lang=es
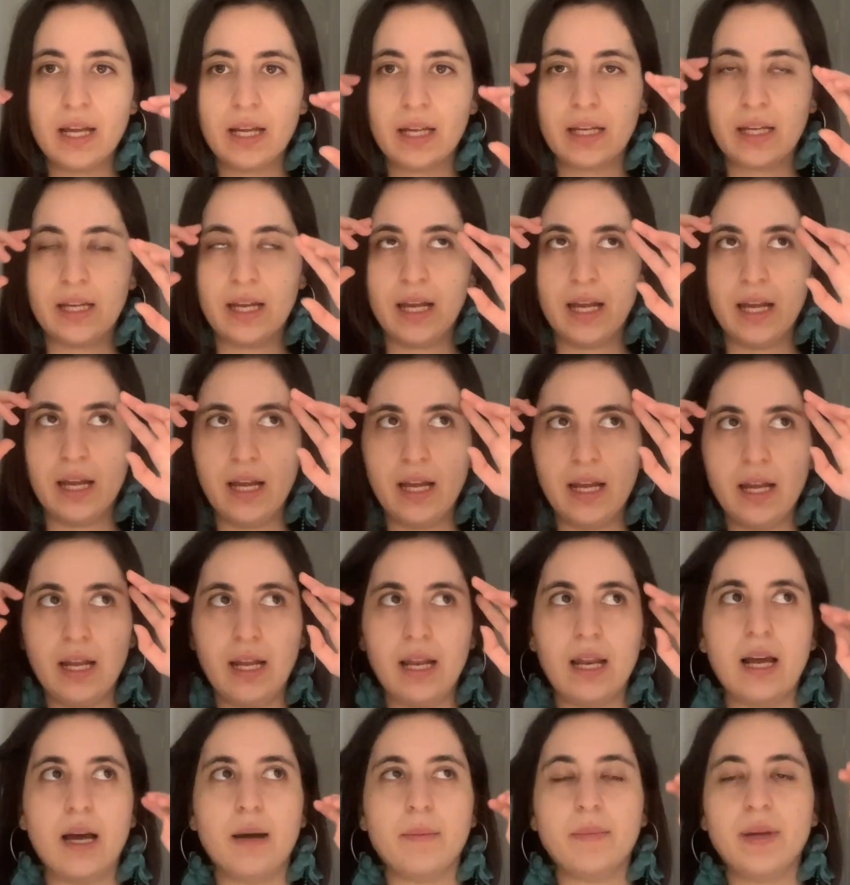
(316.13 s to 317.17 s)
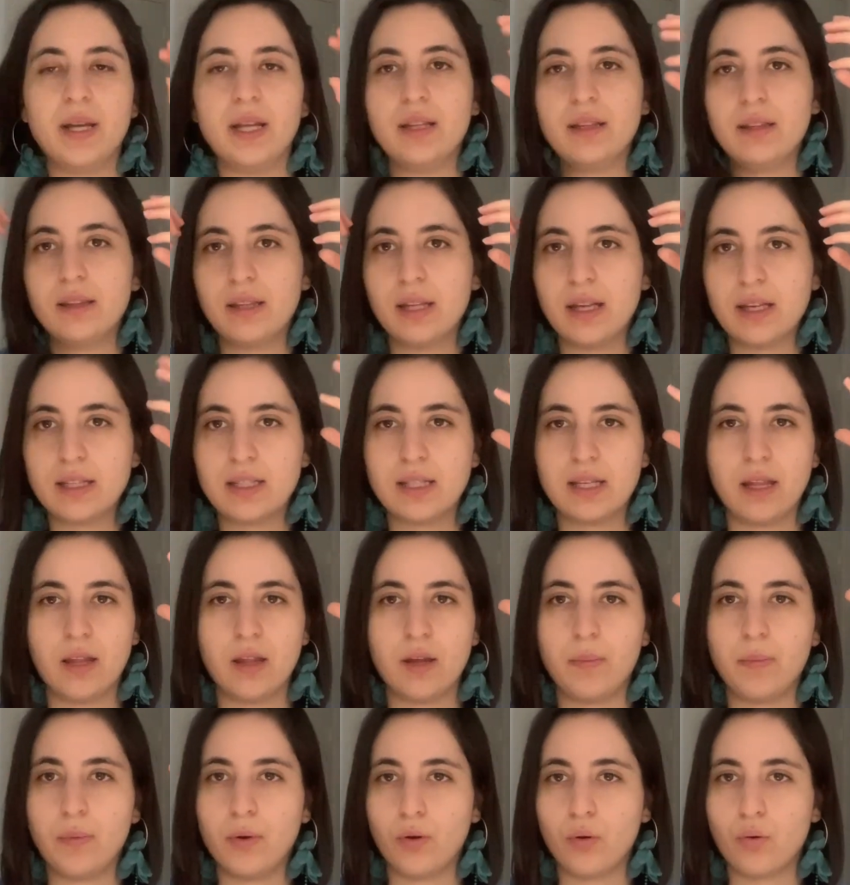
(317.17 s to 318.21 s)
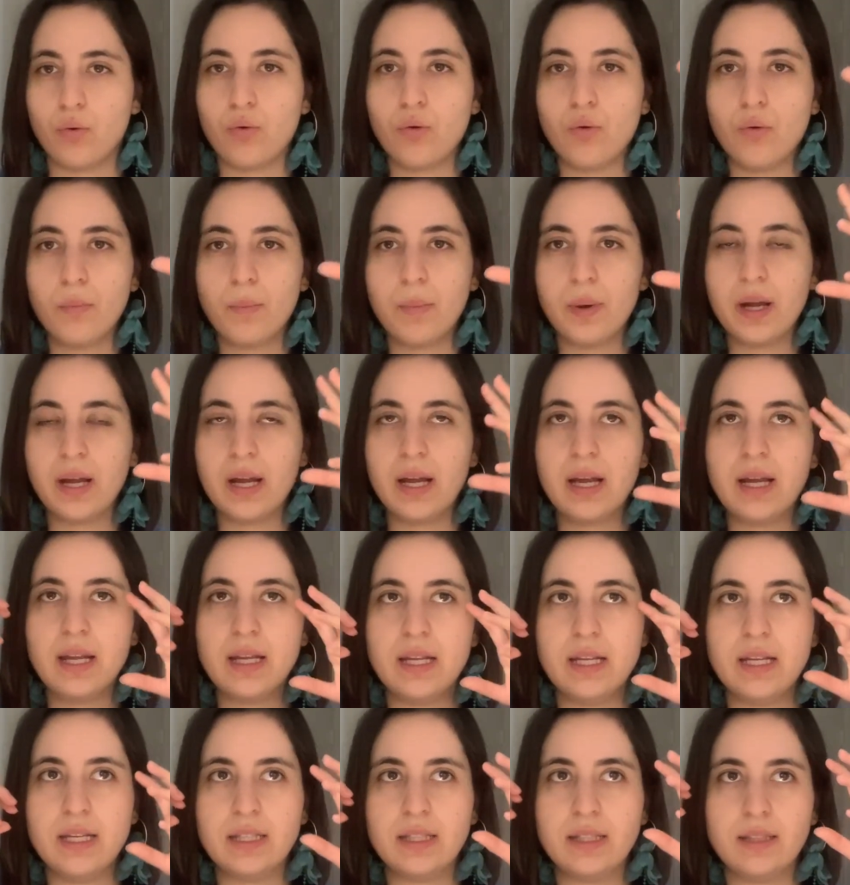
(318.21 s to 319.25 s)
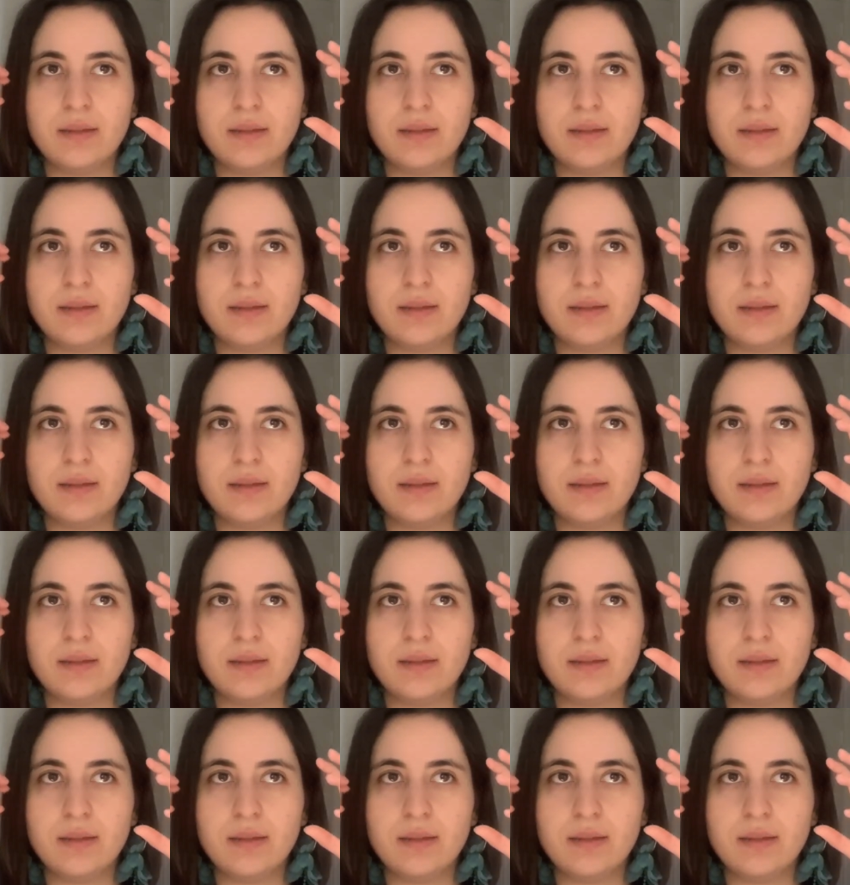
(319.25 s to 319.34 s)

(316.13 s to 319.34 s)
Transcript: que la mente se despreocupe y